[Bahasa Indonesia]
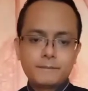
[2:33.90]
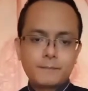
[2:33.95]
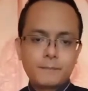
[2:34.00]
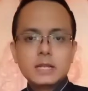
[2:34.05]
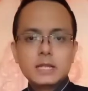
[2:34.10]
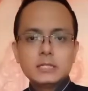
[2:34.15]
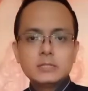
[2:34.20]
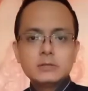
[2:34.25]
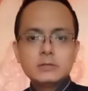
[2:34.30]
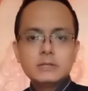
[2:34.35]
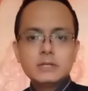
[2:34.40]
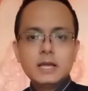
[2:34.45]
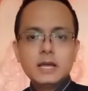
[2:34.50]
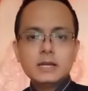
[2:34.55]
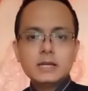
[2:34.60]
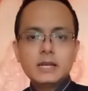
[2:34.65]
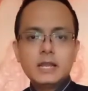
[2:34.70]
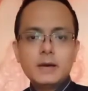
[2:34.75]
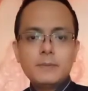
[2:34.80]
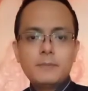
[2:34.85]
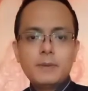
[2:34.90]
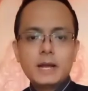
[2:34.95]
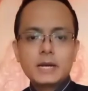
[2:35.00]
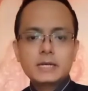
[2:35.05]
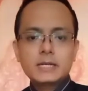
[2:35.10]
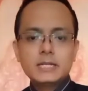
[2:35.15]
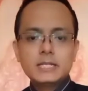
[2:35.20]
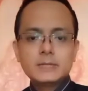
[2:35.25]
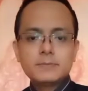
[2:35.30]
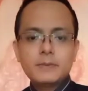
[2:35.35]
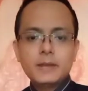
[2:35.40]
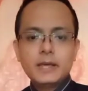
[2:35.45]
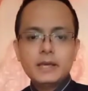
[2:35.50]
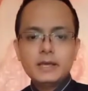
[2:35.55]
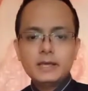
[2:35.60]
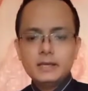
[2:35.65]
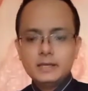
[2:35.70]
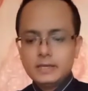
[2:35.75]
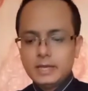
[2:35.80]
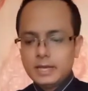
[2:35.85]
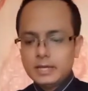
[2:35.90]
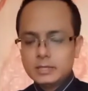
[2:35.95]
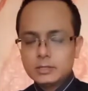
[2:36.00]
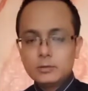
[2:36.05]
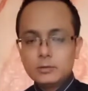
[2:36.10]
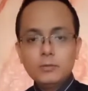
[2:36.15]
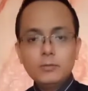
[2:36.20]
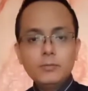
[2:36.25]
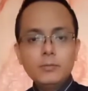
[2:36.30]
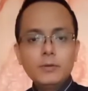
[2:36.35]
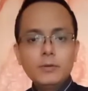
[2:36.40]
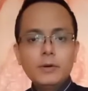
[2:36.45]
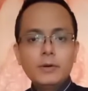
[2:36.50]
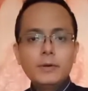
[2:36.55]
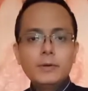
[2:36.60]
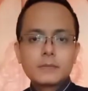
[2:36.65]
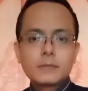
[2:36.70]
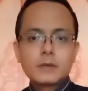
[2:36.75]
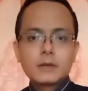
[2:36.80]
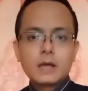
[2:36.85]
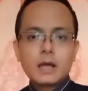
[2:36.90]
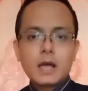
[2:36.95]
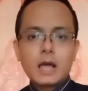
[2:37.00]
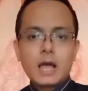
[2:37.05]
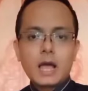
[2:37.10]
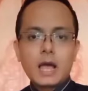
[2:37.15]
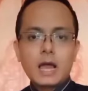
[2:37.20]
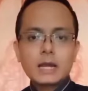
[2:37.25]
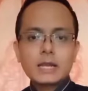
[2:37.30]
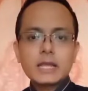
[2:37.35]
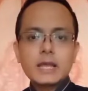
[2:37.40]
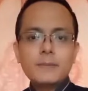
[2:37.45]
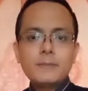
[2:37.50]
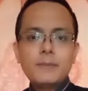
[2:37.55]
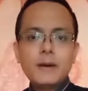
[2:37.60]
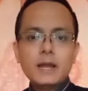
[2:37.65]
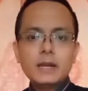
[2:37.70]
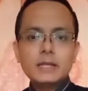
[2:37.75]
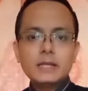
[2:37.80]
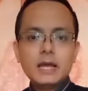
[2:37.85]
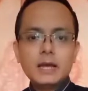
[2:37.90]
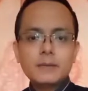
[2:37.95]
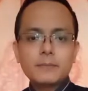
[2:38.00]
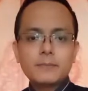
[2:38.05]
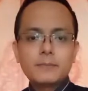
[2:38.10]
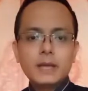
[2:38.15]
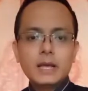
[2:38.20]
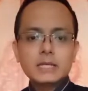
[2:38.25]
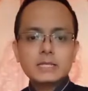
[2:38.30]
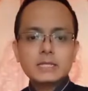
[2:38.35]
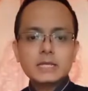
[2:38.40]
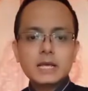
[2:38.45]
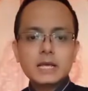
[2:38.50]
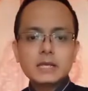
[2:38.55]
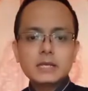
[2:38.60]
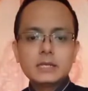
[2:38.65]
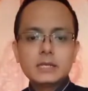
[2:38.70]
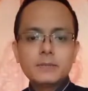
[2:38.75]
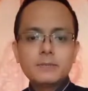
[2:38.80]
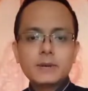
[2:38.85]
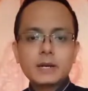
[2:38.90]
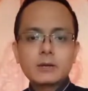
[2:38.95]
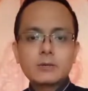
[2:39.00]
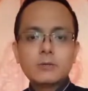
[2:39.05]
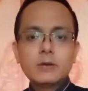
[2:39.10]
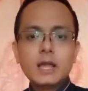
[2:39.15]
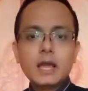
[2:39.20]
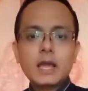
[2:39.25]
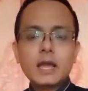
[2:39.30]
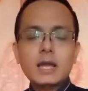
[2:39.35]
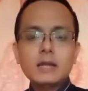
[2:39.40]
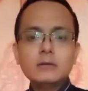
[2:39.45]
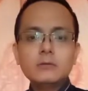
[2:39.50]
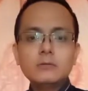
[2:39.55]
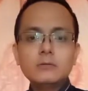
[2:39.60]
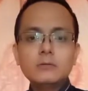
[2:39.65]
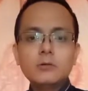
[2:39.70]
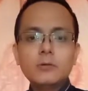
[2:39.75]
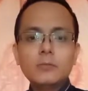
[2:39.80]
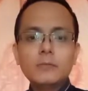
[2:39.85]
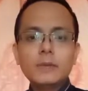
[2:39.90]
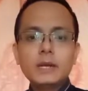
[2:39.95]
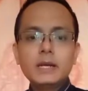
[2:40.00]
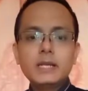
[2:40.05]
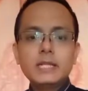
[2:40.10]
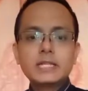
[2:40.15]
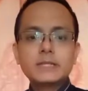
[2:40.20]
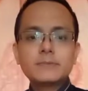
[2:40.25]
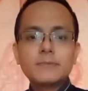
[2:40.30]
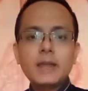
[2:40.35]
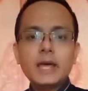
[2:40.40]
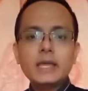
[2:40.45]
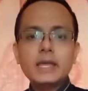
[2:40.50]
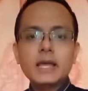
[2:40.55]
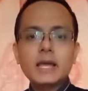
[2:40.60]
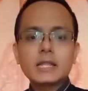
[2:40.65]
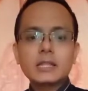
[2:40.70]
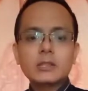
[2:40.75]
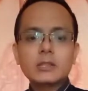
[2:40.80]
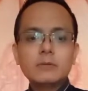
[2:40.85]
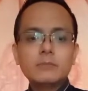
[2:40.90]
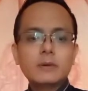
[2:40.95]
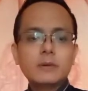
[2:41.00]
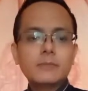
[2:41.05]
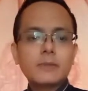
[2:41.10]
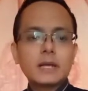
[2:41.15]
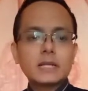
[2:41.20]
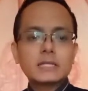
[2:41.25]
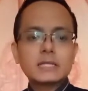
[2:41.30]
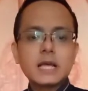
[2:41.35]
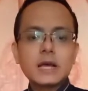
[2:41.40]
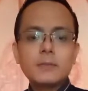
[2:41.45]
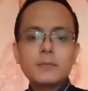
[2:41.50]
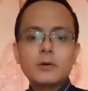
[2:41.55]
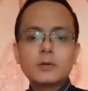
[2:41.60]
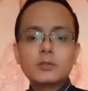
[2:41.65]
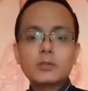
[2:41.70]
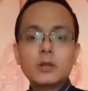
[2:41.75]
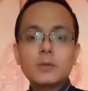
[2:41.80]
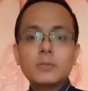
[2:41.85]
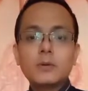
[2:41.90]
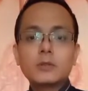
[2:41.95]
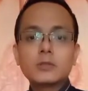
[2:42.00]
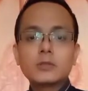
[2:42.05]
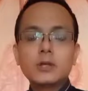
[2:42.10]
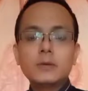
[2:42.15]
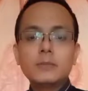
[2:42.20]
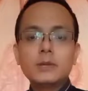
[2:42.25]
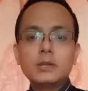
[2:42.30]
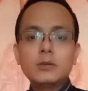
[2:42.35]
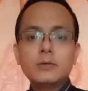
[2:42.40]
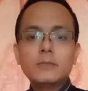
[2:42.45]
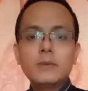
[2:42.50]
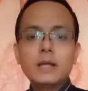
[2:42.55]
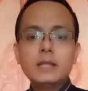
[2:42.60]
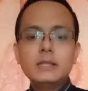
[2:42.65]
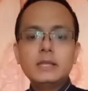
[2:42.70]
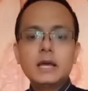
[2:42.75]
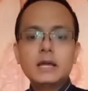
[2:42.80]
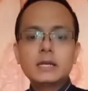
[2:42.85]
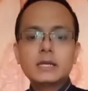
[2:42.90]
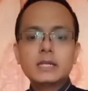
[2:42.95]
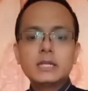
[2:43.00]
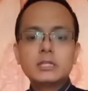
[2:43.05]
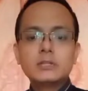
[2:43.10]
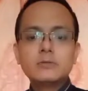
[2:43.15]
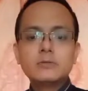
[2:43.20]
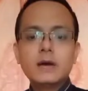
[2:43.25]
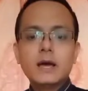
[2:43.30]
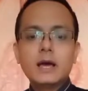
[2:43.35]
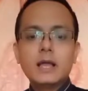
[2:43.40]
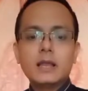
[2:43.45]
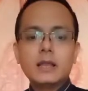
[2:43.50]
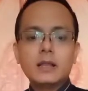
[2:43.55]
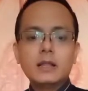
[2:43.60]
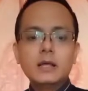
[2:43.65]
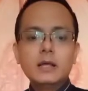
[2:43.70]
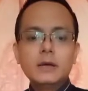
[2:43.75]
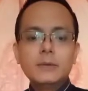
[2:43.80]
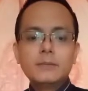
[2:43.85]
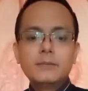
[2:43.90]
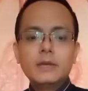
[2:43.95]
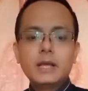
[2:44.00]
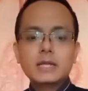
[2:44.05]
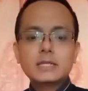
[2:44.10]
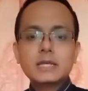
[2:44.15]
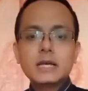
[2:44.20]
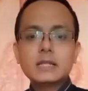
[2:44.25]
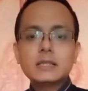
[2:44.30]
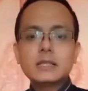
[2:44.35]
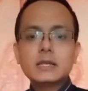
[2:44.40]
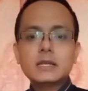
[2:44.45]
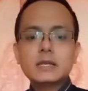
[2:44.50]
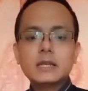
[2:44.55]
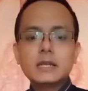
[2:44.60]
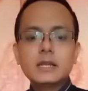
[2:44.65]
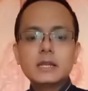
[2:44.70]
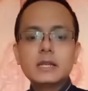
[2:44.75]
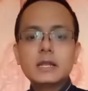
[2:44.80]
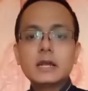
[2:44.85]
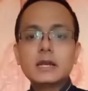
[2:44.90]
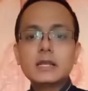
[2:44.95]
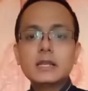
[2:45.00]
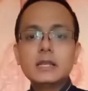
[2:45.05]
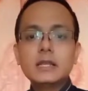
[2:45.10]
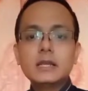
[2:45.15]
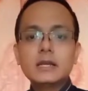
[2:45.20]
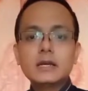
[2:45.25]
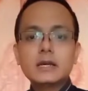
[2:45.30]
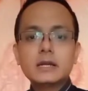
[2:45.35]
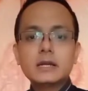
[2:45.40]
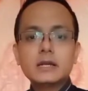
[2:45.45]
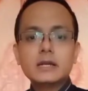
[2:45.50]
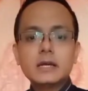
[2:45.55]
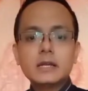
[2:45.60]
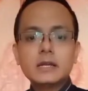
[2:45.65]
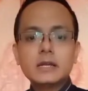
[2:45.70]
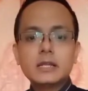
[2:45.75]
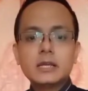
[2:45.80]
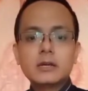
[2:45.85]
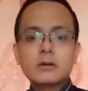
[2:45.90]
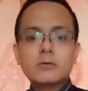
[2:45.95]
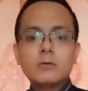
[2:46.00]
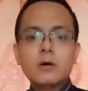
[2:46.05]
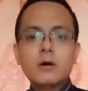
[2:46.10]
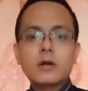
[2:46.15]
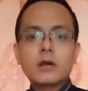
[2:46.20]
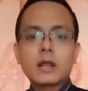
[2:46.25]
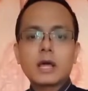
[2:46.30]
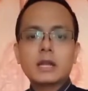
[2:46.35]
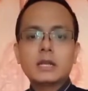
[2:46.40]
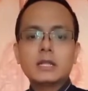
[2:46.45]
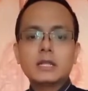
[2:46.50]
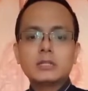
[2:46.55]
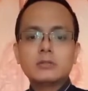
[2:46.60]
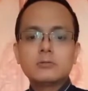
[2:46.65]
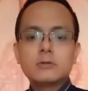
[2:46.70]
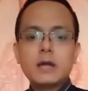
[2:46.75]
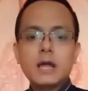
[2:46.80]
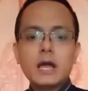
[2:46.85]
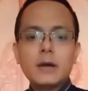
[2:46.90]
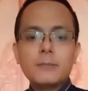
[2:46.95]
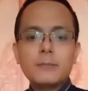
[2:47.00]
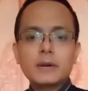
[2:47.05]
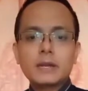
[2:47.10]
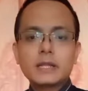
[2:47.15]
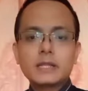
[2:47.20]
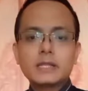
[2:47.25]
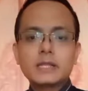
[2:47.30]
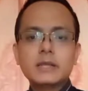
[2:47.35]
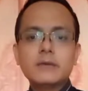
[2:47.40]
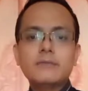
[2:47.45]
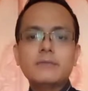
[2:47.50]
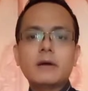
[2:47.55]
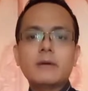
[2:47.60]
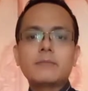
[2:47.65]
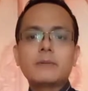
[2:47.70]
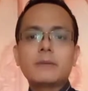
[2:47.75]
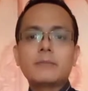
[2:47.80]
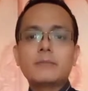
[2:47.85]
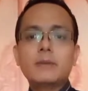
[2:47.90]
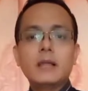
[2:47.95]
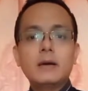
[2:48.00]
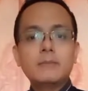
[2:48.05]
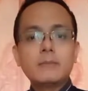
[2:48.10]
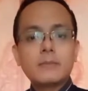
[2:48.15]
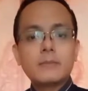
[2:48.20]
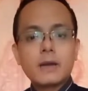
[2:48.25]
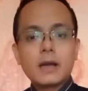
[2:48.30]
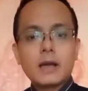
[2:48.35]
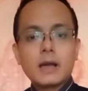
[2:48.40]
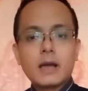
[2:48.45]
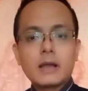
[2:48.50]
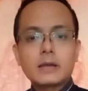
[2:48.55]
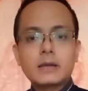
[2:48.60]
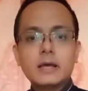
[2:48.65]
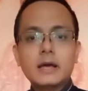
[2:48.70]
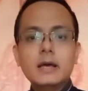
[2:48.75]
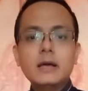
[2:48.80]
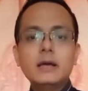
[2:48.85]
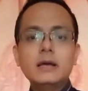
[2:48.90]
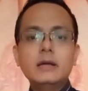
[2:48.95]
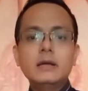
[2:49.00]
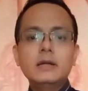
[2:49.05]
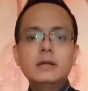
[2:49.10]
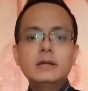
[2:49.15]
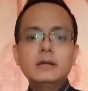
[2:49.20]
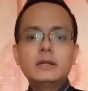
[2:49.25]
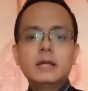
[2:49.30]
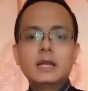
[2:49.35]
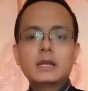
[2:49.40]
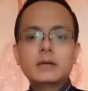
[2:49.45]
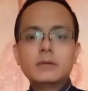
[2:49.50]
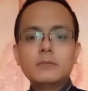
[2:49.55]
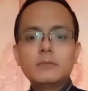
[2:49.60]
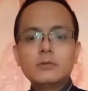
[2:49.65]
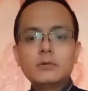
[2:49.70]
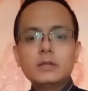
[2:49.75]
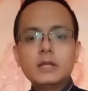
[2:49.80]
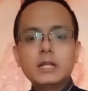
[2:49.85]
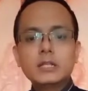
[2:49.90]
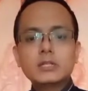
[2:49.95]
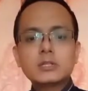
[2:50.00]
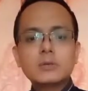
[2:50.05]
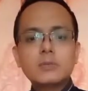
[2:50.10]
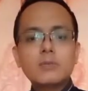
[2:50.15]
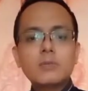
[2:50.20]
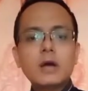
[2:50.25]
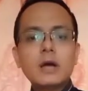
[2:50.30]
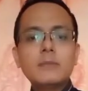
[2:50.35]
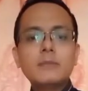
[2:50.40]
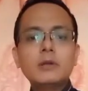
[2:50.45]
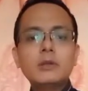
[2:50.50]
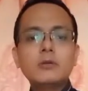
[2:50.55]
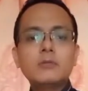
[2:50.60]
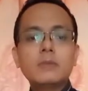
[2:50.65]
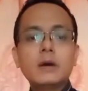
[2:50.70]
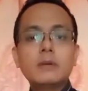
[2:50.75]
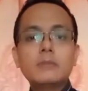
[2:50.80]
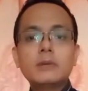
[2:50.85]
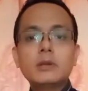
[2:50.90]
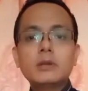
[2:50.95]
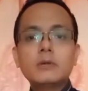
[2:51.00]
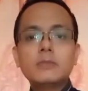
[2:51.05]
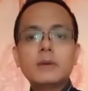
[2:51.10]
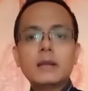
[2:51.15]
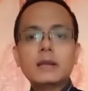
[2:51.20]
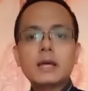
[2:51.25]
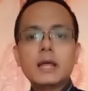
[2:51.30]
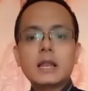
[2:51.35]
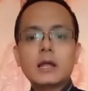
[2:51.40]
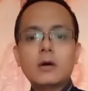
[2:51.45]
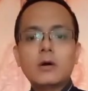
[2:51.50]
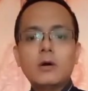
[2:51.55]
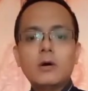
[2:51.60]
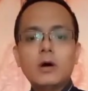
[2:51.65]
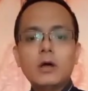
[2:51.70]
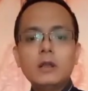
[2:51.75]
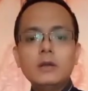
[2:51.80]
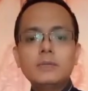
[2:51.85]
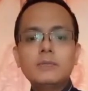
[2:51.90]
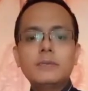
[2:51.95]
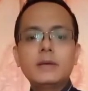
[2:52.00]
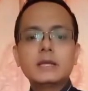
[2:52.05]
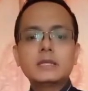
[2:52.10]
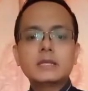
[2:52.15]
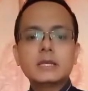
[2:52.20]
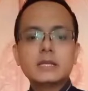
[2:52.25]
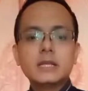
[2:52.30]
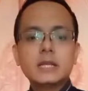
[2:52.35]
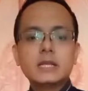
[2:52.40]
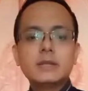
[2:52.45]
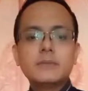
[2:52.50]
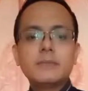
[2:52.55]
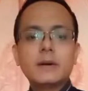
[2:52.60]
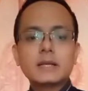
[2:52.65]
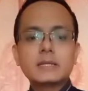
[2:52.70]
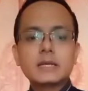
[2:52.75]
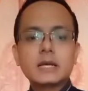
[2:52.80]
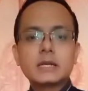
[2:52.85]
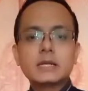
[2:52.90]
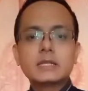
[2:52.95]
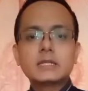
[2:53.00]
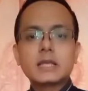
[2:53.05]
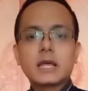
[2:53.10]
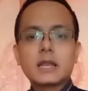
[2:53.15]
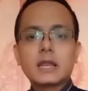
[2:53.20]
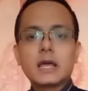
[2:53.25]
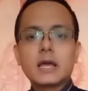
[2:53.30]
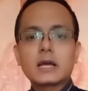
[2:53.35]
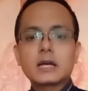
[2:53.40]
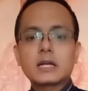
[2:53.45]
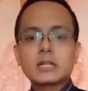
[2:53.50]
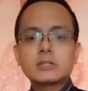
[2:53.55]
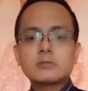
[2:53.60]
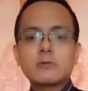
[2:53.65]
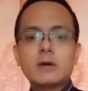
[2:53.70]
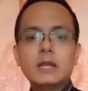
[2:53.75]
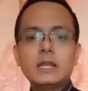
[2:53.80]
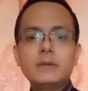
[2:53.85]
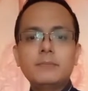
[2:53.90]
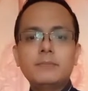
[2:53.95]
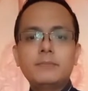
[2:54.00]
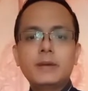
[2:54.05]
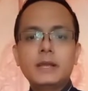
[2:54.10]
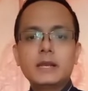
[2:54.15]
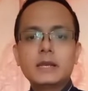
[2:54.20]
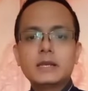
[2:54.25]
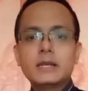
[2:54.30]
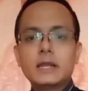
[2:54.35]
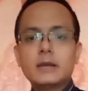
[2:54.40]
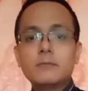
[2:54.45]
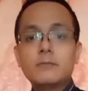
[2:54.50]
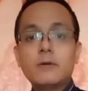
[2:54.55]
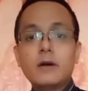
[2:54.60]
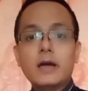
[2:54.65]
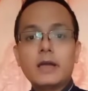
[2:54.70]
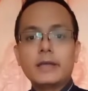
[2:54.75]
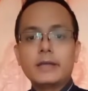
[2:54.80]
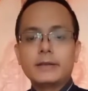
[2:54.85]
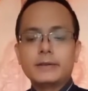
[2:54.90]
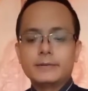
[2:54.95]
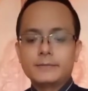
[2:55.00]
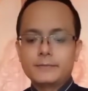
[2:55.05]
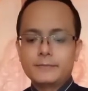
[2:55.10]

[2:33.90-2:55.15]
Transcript: Selanjutnya adalah bar display yaitu area bar yang biasa dipergunakan untuk mendisplay atau memasang botol-botol minuman yang dijual. Biasa terdiri dari liker dan liquor, ada juga aperitif apabila memang ada dan kemudian semua minuman-minuman alkohol biasanya dipasang di sana kecuali bir dan wine.